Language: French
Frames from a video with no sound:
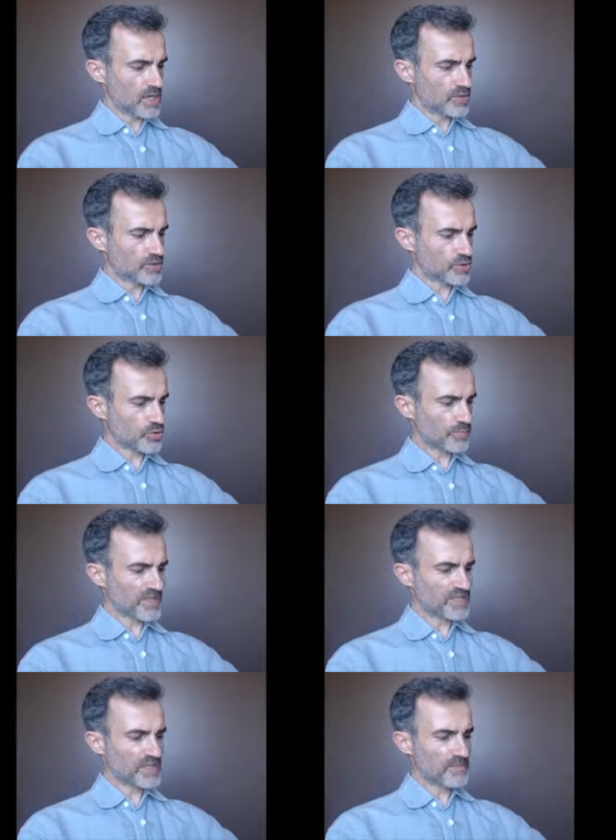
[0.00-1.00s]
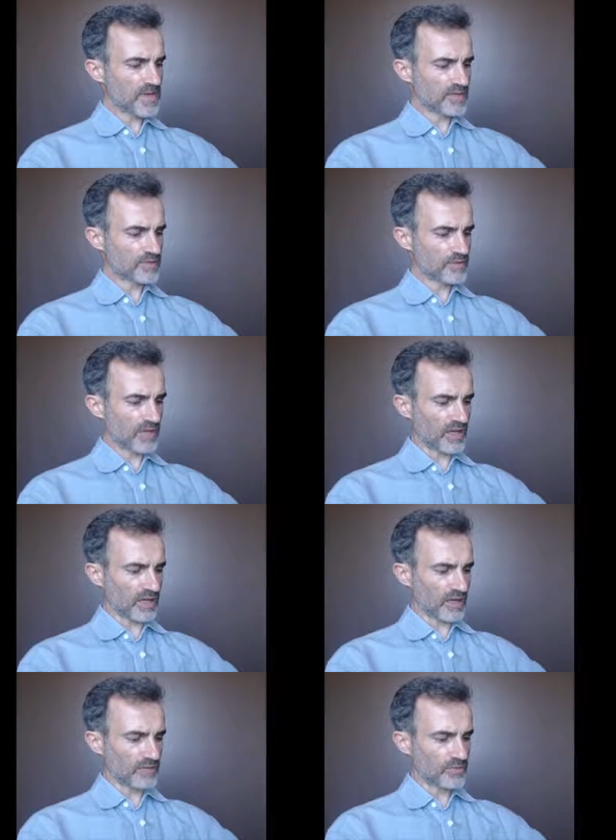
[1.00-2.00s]
Ce sont métiers
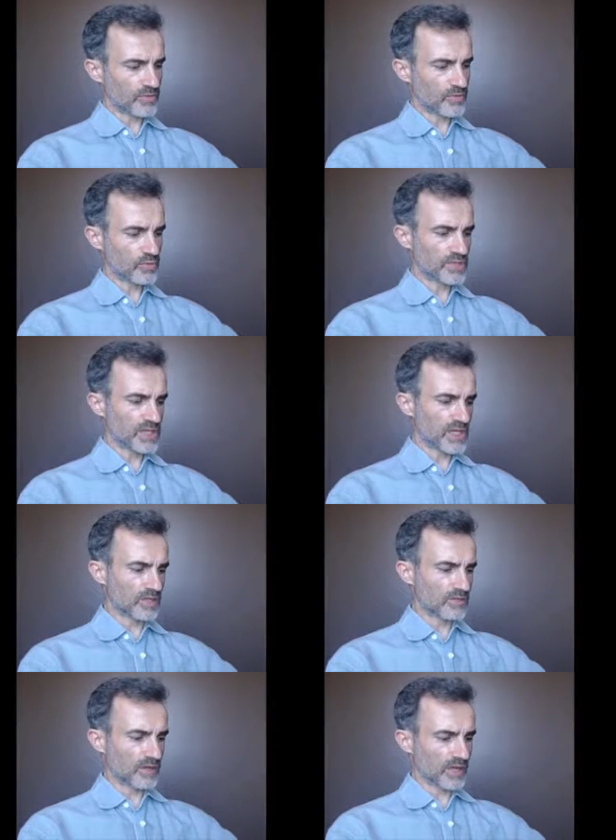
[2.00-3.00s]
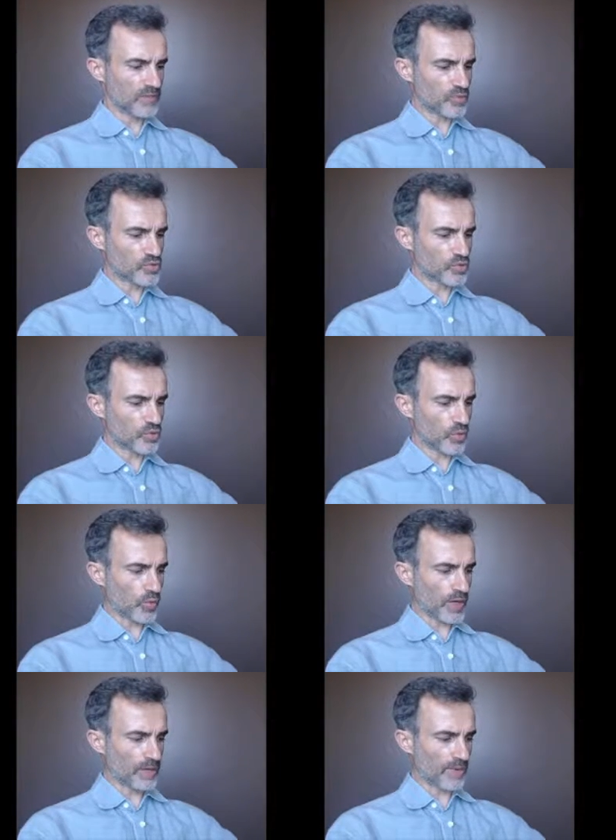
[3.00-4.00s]
mercenaires, utiles dans la mesure
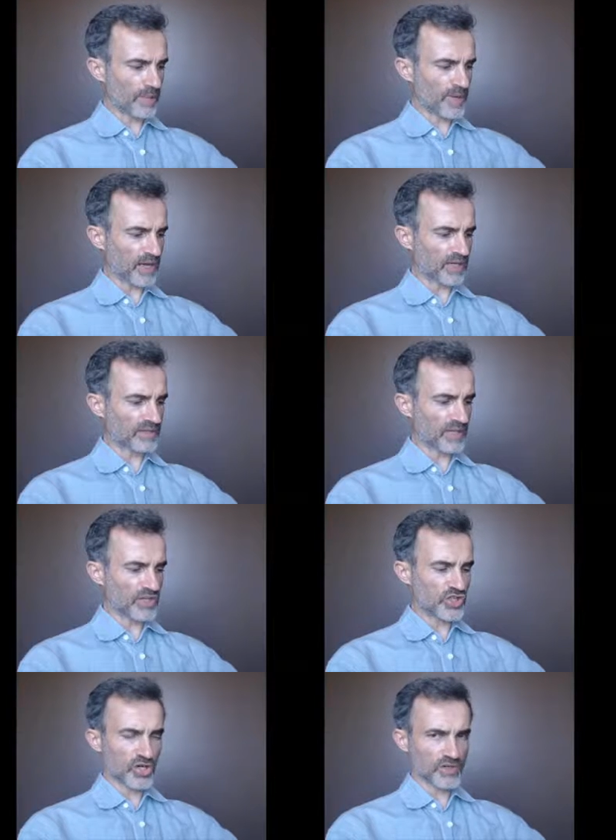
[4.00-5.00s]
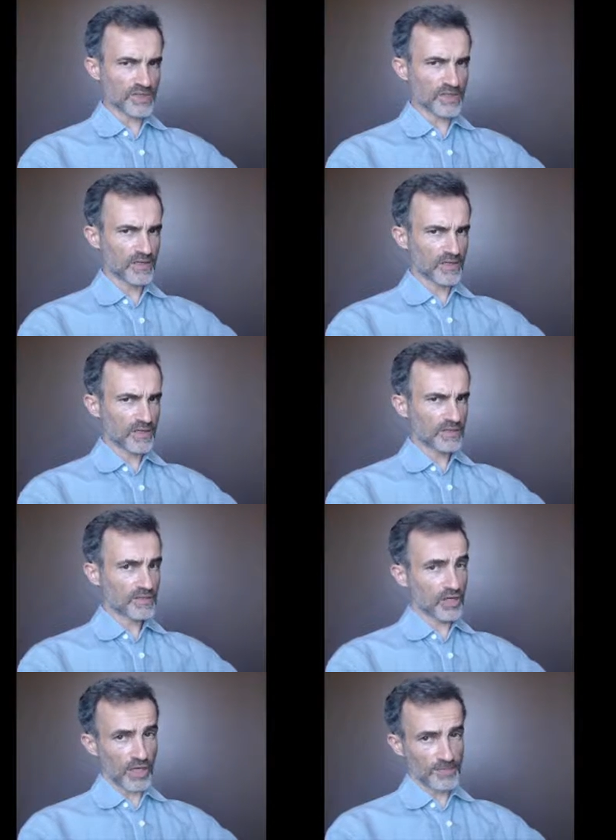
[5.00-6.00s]
où ils préparent l'intelligence
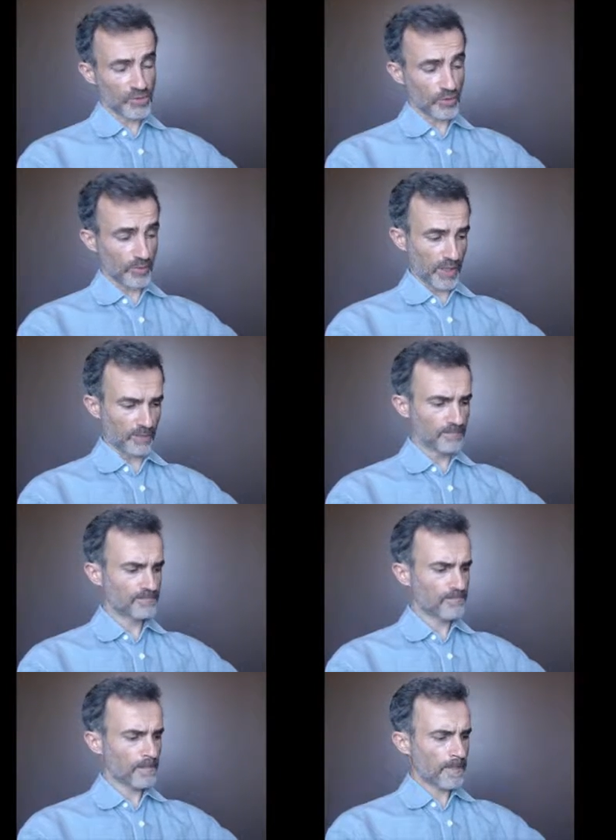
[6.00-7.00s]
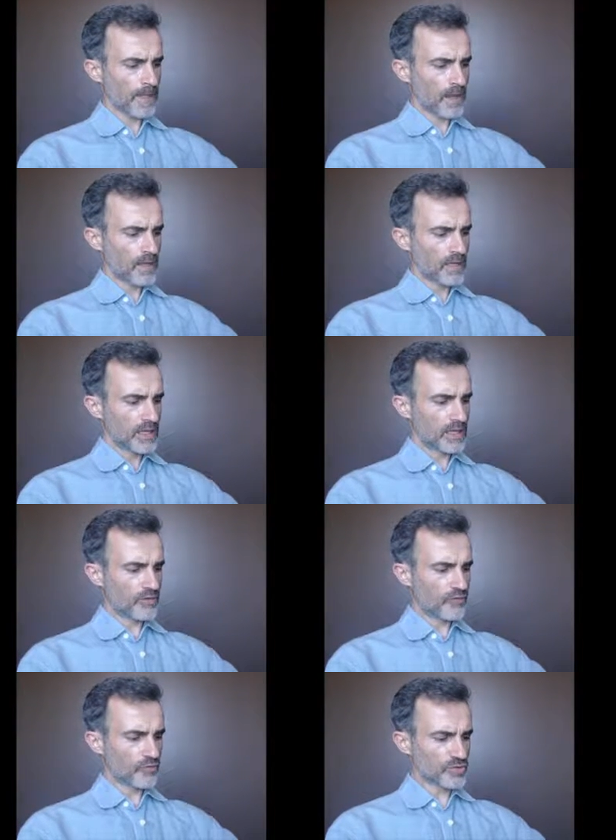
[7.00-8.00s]
sans l'absorber. Il
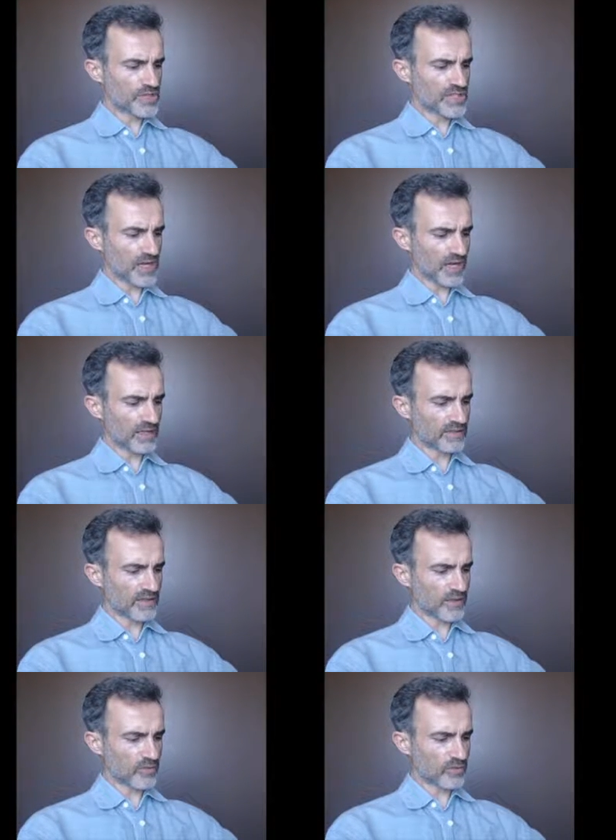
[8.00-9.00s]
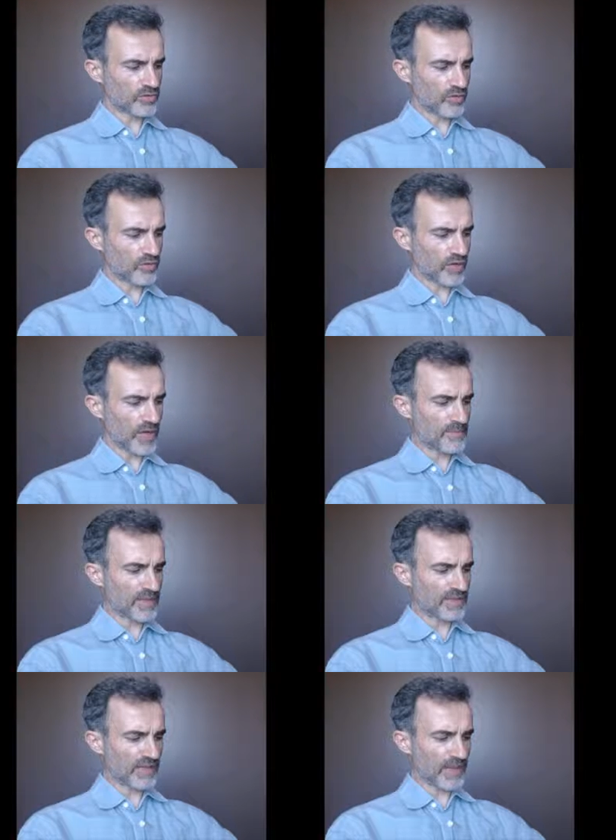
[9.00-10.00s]
ne faut s'y arrêter que tant que l'âme
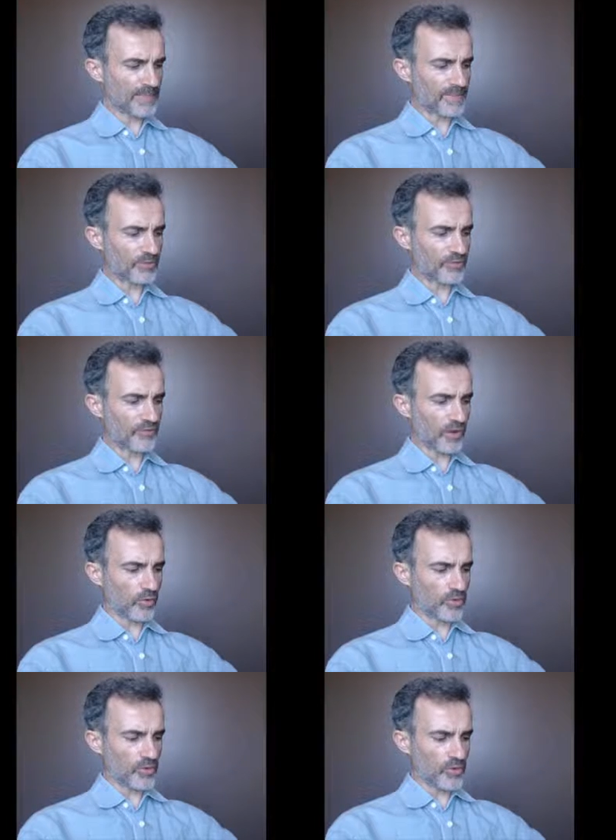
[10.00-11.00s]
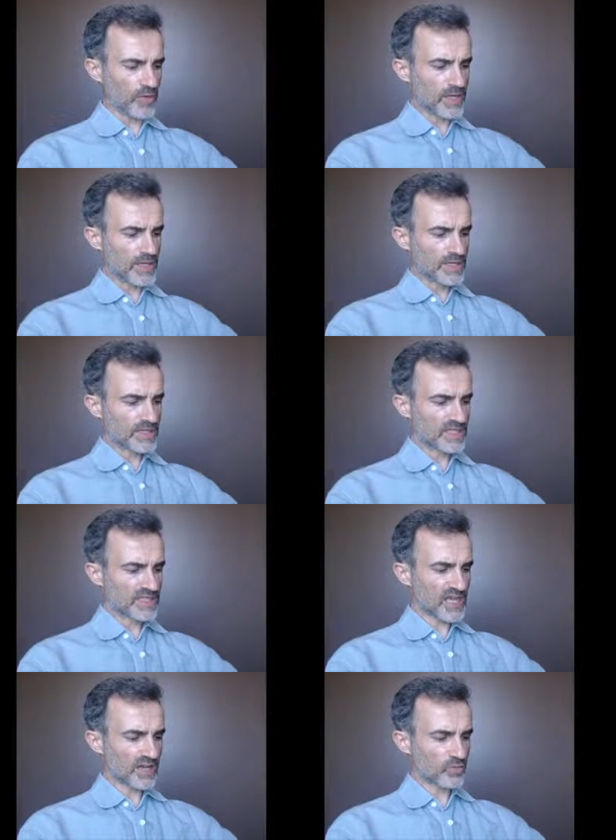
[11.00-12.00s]
est incapable de faire mieux,
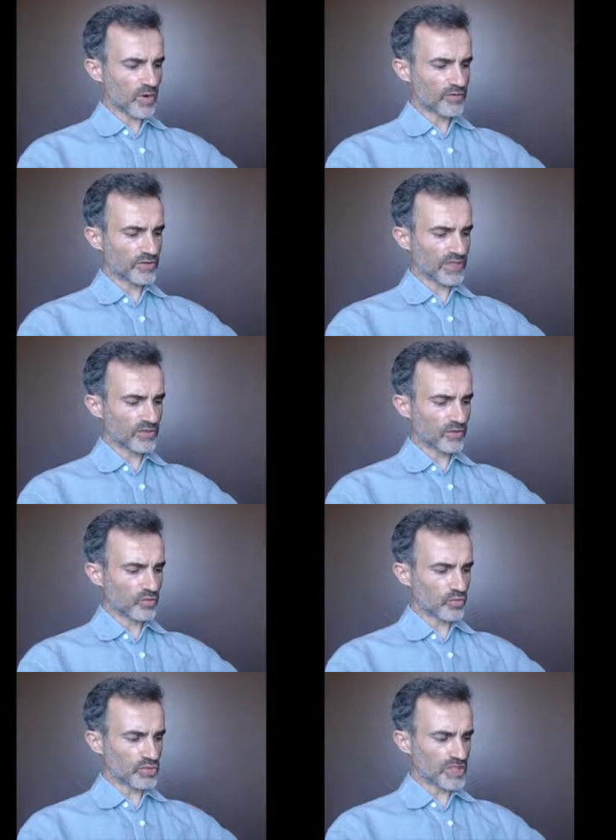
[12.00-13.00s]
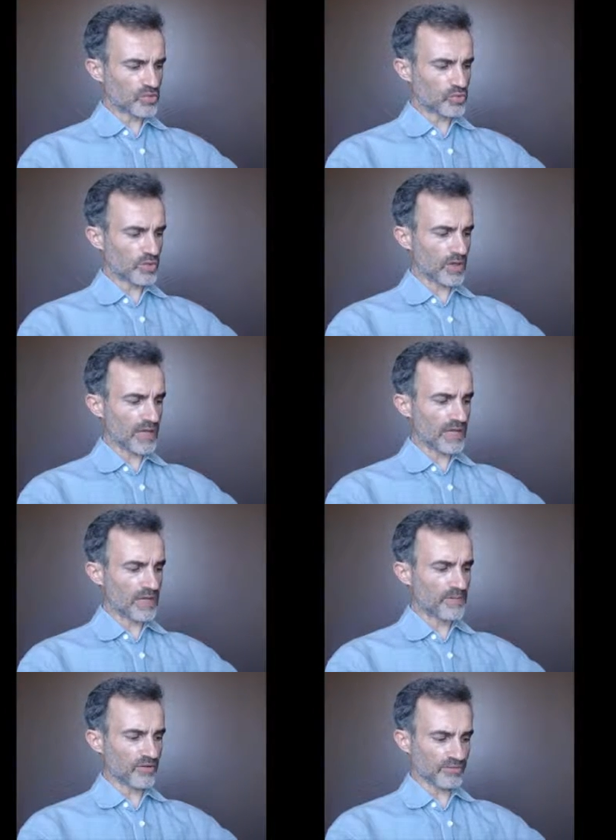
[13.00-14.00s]
ces arts doivent être nos études
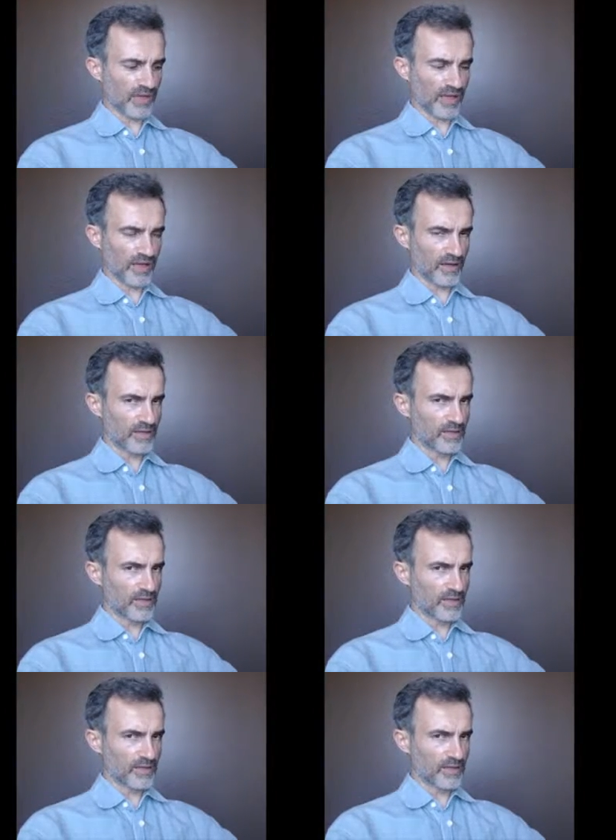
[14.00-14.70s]
élémentaires,